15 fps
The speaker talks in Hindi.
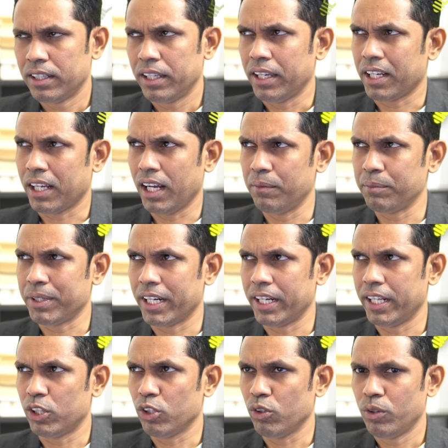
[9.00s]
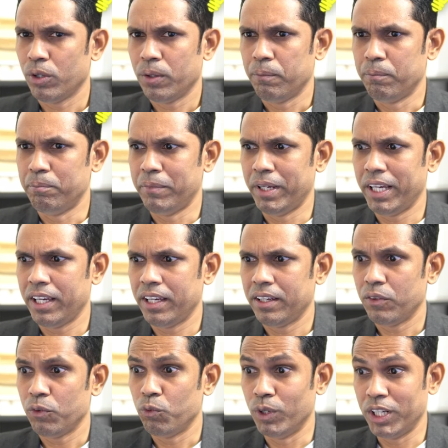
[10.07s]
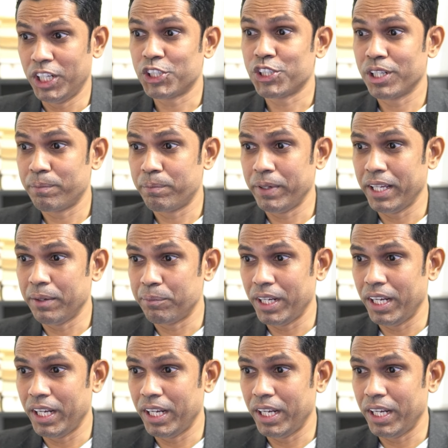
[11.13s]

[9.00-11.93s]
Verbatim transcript: एक काम कर लेता हूँ मैं वंडरशेड पी डी